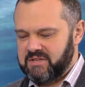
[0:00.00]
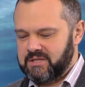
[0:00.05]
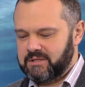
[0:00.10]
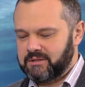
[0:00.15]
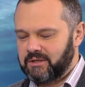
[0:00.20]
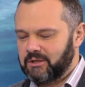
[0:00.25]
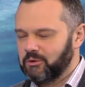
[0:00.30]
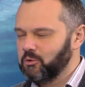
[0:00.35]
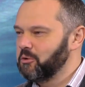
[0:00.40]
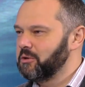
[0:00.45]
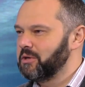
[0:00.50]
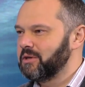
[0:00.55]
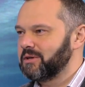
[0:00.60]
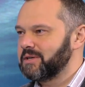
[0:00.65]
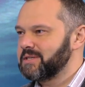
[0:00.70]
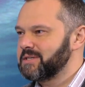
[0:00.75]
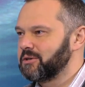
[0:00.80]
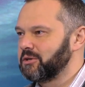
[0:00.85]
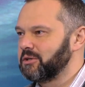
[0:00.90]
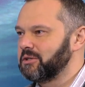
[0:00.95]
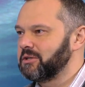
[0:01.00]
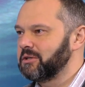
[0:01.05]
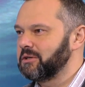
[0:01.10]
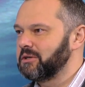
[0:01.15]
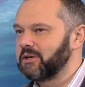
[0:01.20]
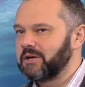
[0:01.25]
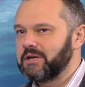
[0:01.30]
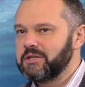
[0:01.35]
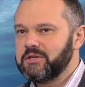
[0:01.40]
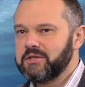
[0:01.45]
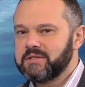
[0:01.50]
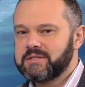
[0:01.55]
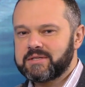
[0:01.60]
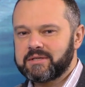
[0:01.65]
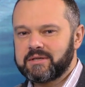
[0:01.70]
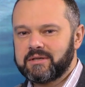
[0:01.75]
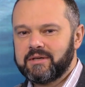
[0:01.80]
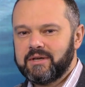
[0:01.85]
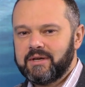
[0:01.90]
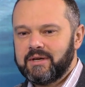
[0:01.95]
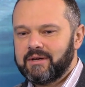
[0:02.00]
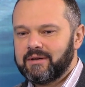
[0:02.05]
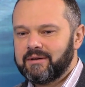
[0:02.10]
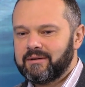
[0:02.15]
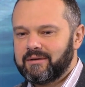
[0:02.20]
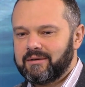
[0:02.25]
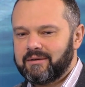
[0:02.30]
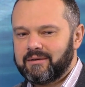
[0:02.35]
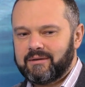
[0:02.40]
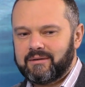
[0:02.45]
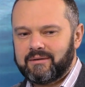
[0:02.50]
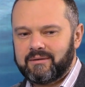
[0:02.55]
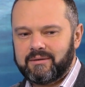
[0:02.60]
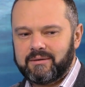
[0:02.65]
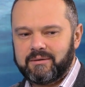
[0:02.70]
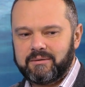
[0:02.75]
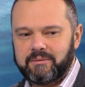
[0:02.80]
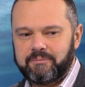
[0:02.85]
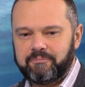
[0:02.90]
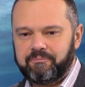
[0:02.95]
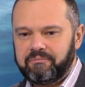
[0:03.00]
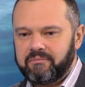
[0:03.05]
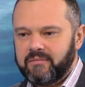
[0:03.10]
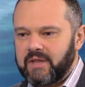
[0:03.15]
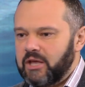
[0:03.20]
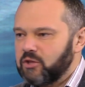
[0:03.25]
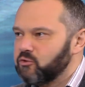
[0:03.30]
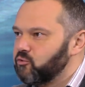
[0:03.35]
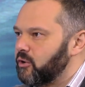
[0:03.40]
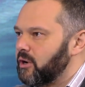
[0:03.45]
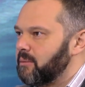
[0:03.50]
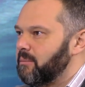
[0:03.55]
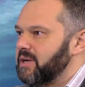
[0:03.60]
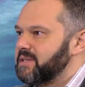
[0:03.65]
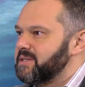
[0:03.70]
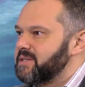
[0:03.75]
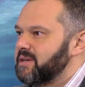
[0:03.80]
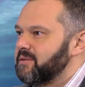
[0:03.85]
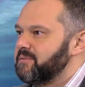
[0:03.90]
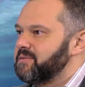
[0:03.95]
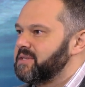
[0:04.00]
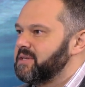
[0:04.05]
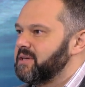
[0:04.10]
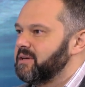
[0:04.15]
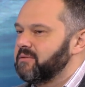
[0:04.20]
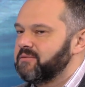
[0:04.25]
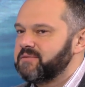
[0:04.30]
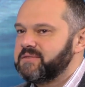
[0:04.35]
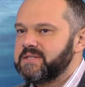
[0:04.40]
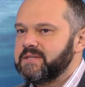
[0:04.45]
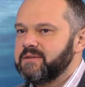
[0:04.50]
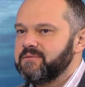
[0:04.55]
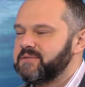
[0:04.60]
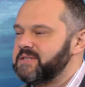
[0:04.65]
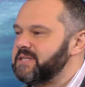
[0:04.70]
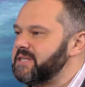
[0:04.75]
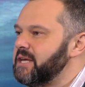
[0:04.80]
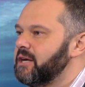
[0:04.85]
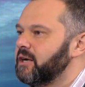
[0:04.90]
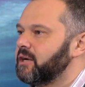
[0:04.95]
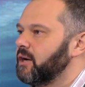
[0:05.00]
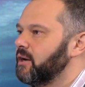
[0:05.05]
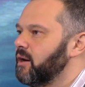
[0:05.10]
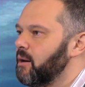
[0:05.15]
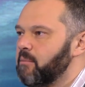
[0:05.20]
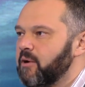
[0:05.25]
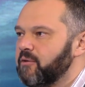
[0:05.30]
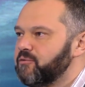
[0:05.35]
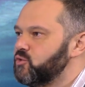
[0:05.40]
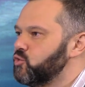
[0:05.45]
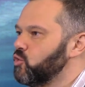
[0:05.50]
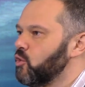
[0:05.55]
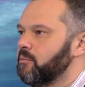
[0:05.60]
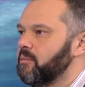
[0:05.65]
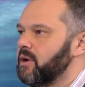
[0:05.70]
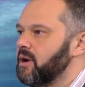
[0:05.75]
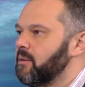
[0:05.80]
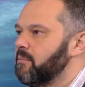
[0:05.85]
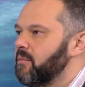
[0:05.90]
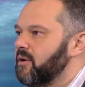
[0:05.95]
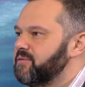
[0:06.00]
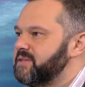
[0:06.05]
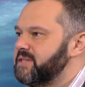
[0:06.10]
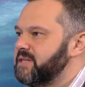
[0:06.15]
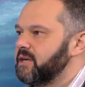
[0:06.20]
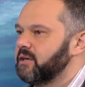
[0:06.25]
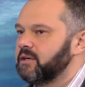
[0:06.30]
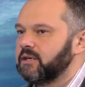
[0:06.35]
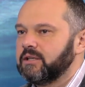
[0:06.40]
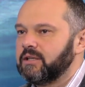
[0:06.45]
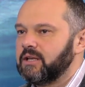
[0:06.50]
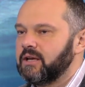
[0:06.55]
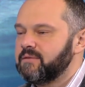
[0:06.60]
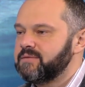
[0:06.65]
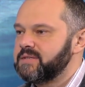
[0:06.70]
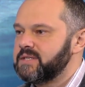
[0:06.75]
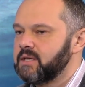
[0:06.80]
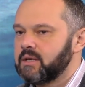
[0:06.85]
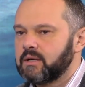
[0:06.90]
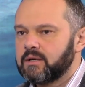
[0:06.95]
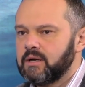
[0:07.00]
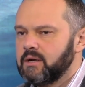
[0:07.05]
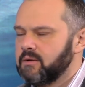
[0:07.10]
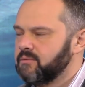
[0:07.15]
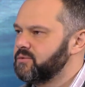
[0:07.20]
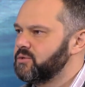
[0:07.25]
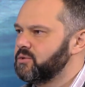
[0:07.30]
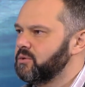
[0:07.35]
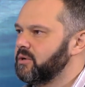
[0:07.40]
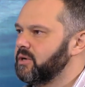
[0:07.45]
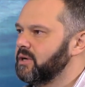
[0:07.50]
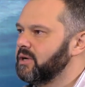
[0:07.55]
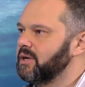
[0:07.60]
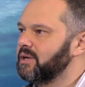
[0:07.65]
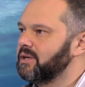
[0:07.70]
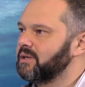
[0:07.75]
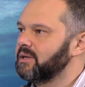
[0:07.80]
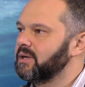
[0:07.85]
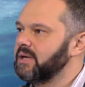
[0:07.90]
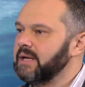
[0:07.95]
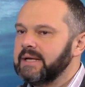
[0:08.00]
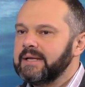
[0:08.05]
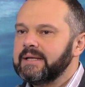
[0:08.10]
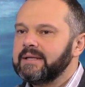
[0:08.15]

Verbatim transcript: Технологии, раскрытые границы, э, информация все, всех обо всем и обо всех и для всех. Все реально.